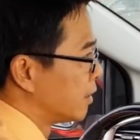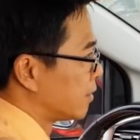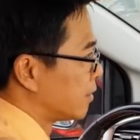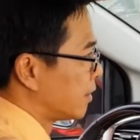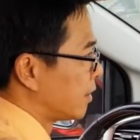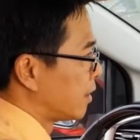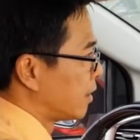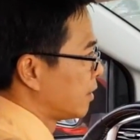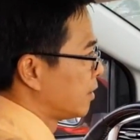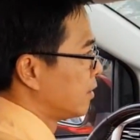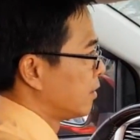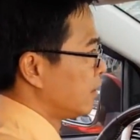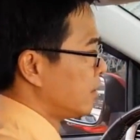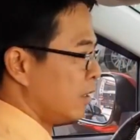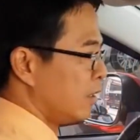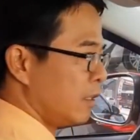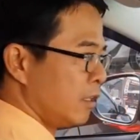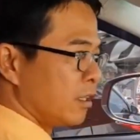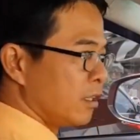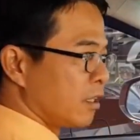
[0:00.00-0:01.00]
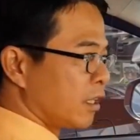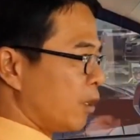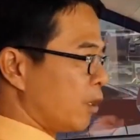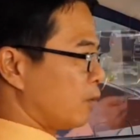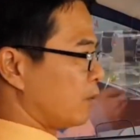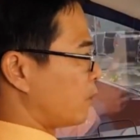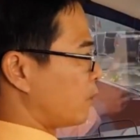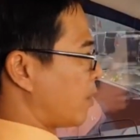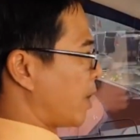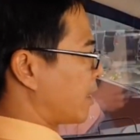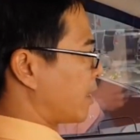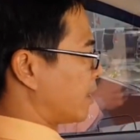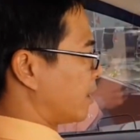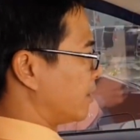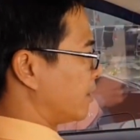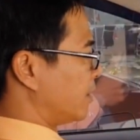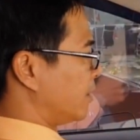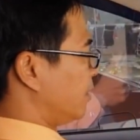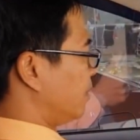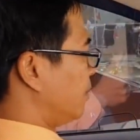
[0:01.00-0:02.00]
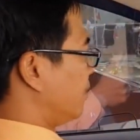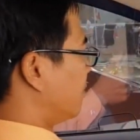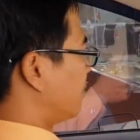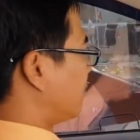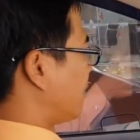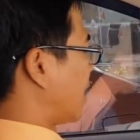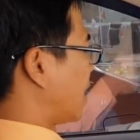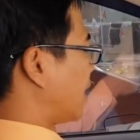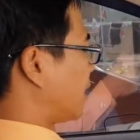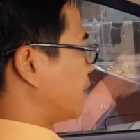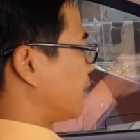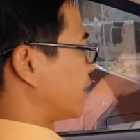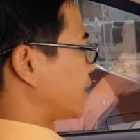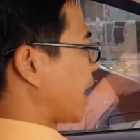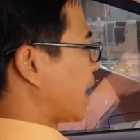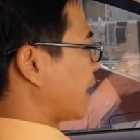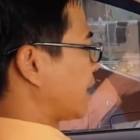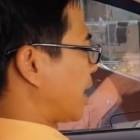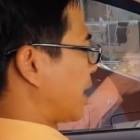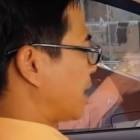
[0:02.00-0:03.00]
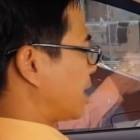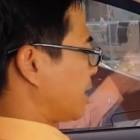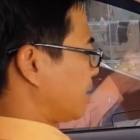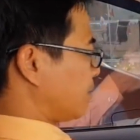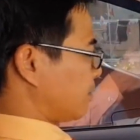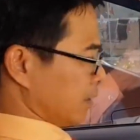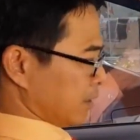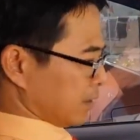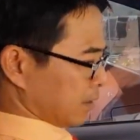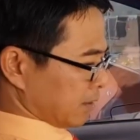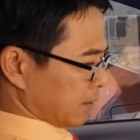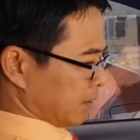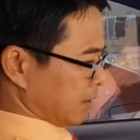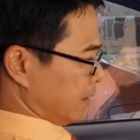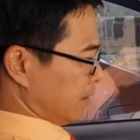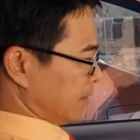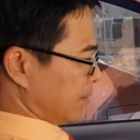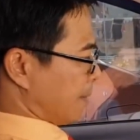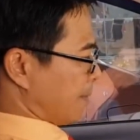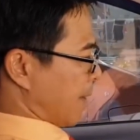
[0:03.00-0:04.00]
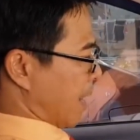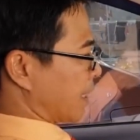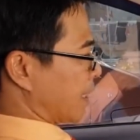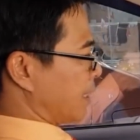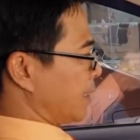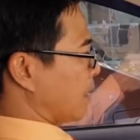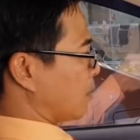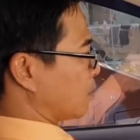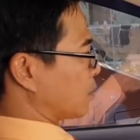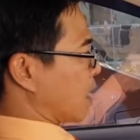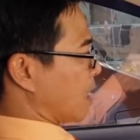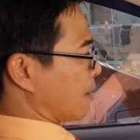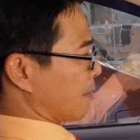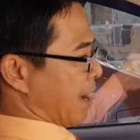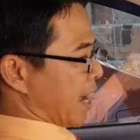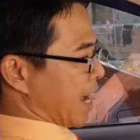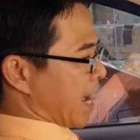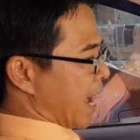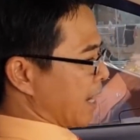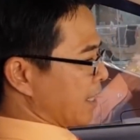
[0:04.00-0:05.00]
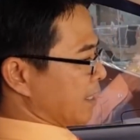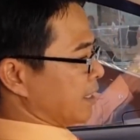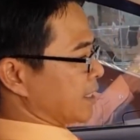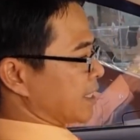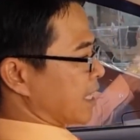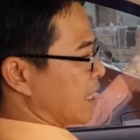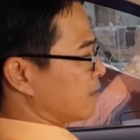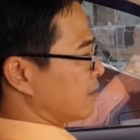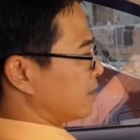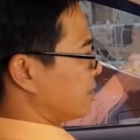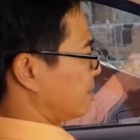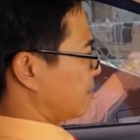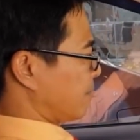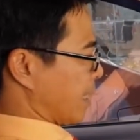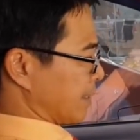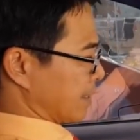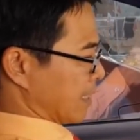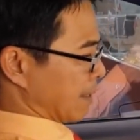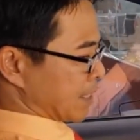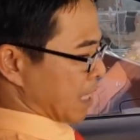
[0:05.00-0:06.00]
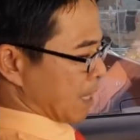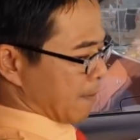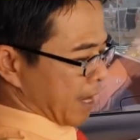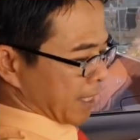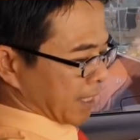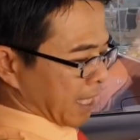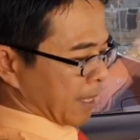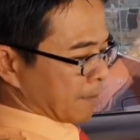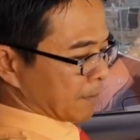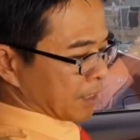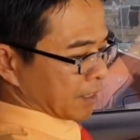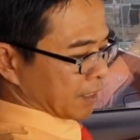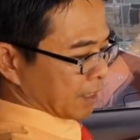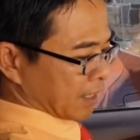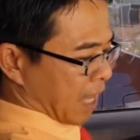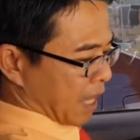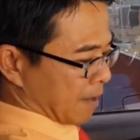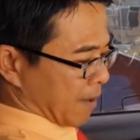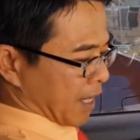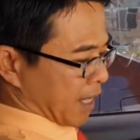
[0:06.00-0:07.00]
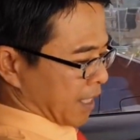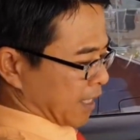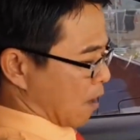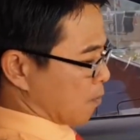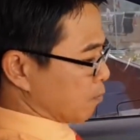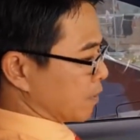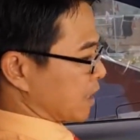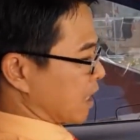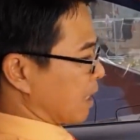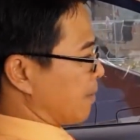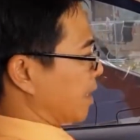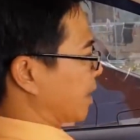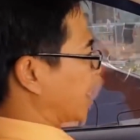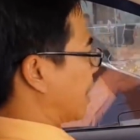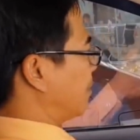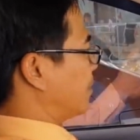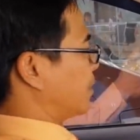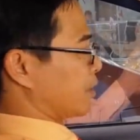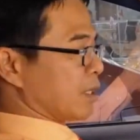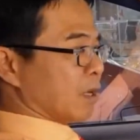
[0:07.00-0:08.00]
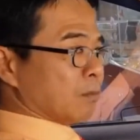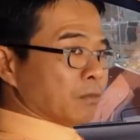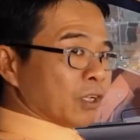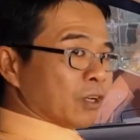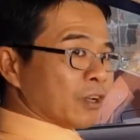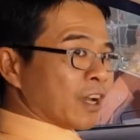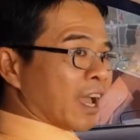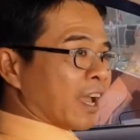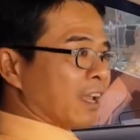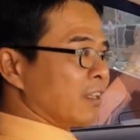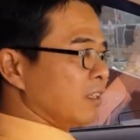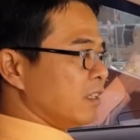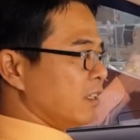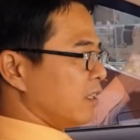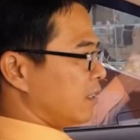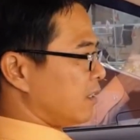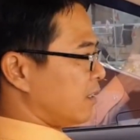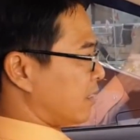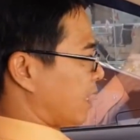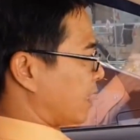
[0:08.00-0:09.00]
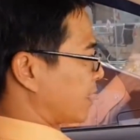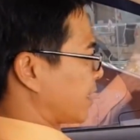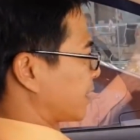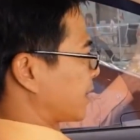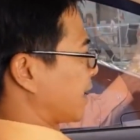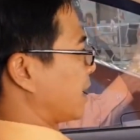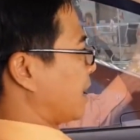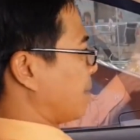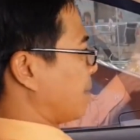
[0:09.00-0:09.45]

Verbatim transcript: nữa đó. Kêu là quen rồi và ngồi sát như vậy xong rồi các bạn nghĩ trong trường hợp bạn thắng thì sao? Bạn làm sao bạn kìm được cái tay bạn đang cong, thì sao bạn kìm được giống như hồi nãy, là chắc